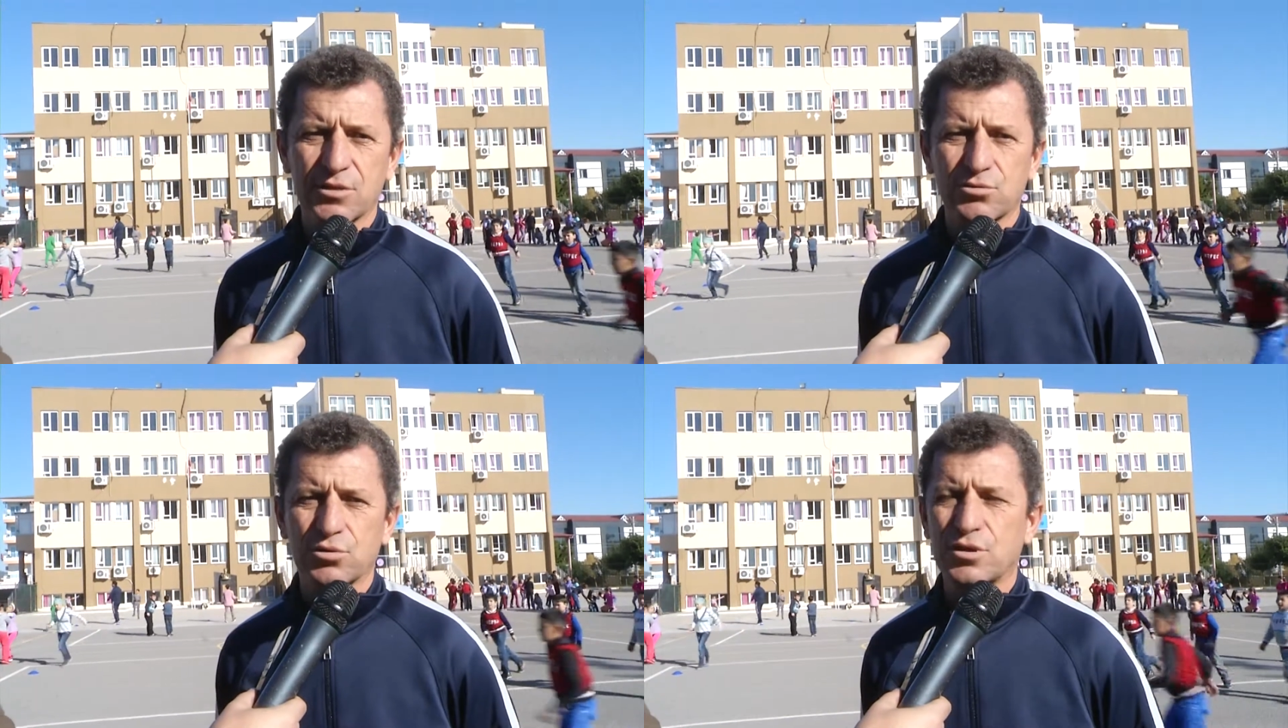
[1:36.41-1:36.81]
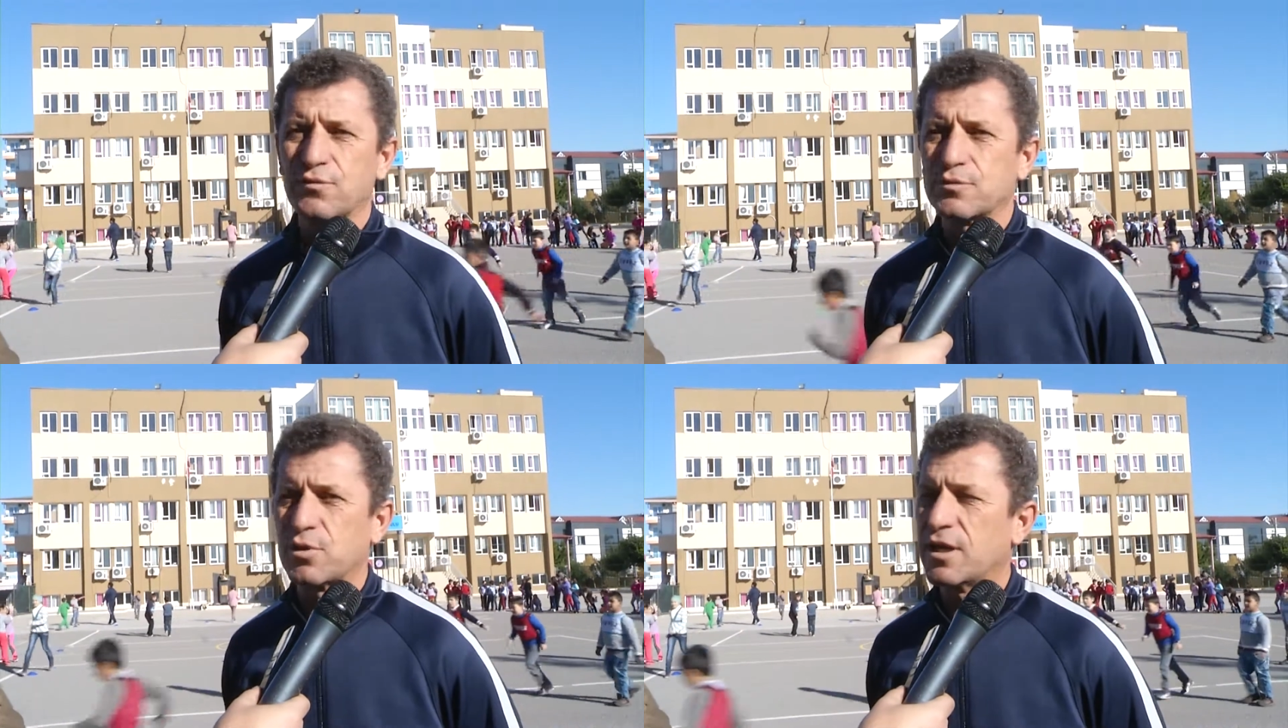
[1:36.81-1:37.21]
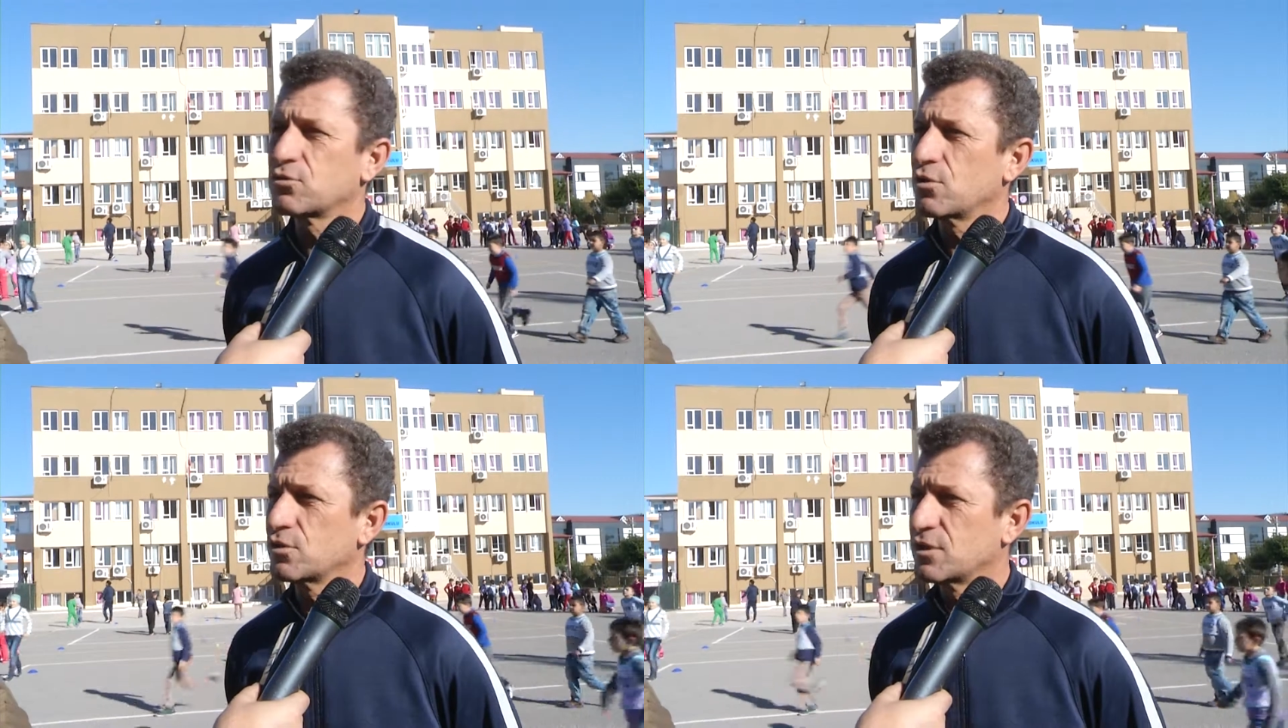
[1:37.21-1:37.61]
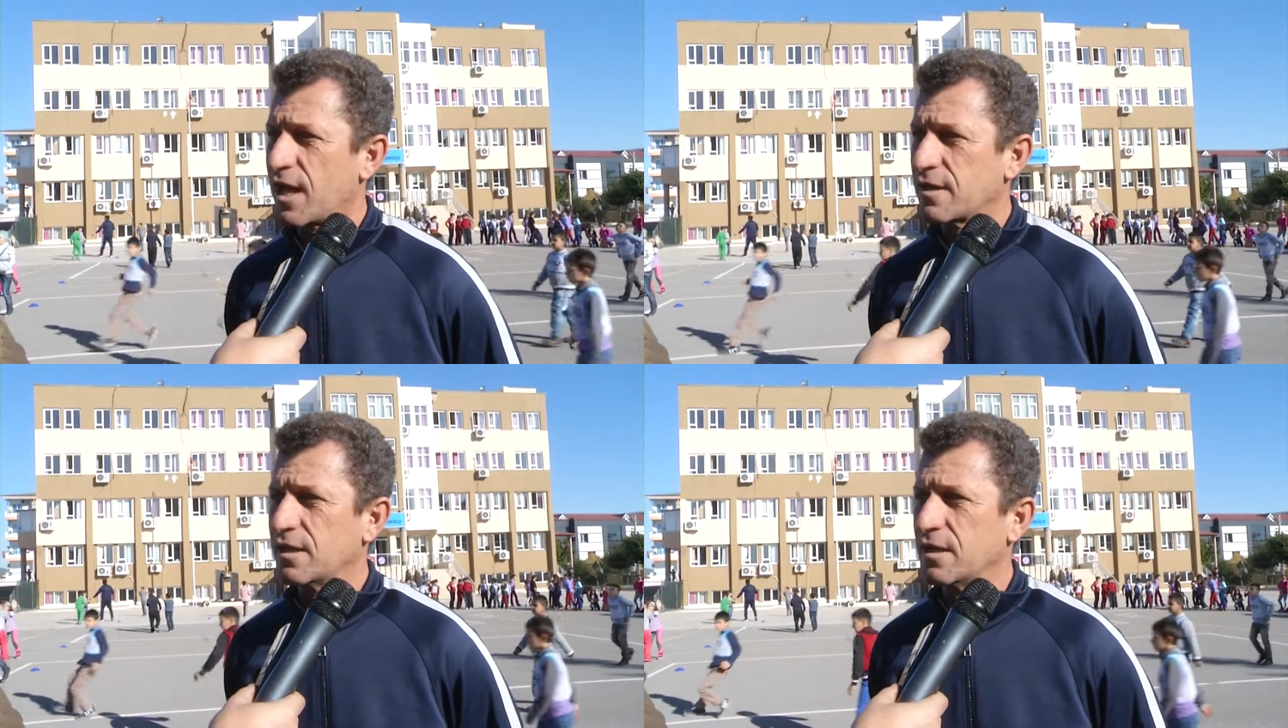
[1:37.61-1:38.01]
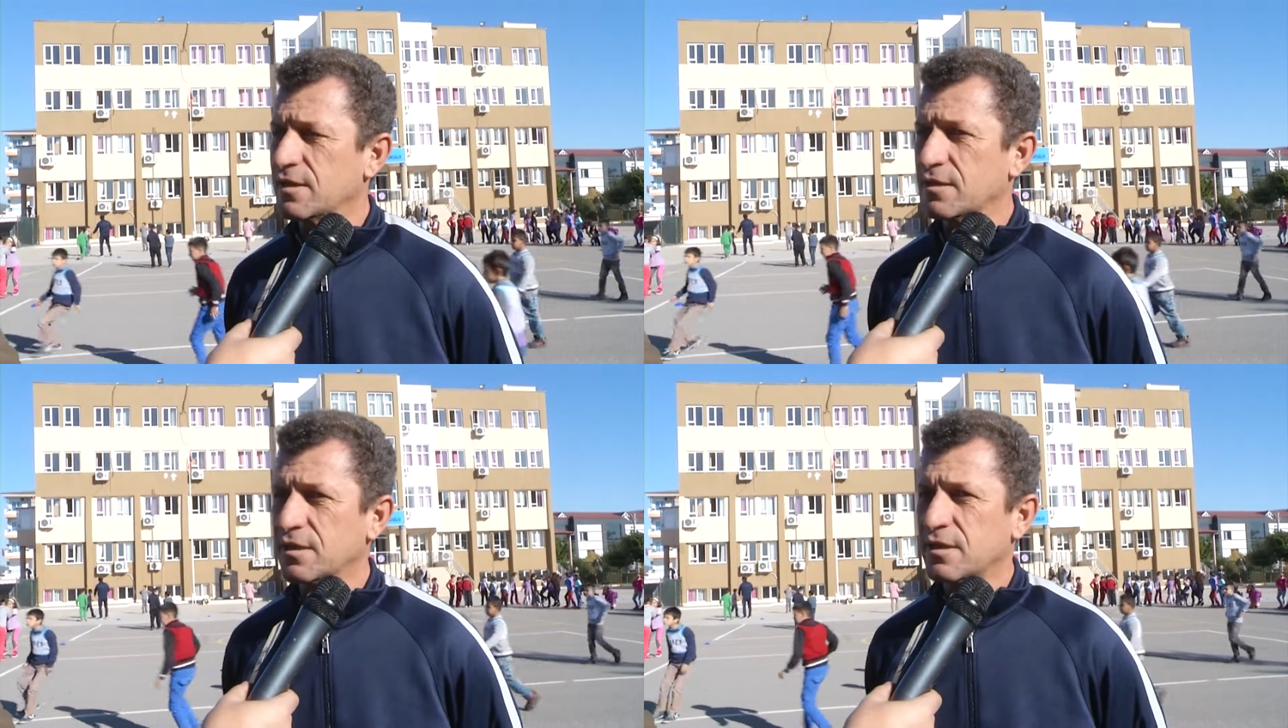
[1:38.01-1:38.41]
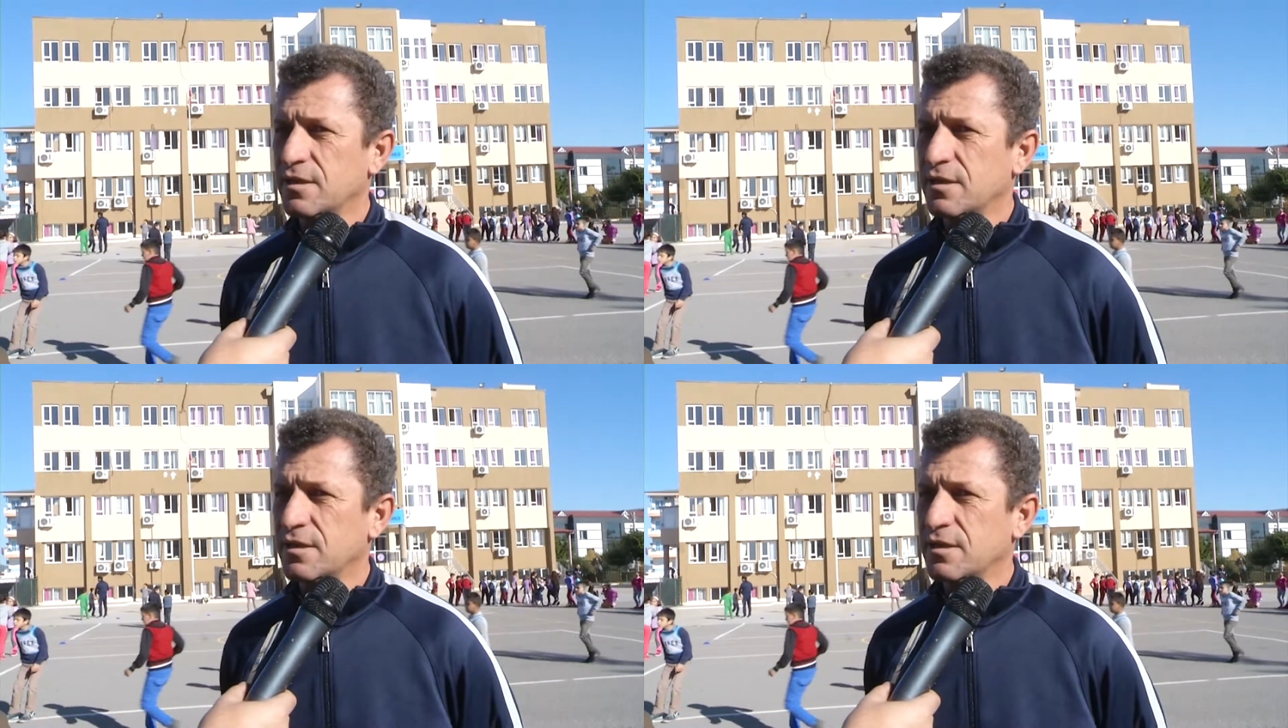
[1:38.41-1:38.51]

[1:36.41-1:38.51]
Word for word: Türkiye Futbol Antrenörü Derneği'nin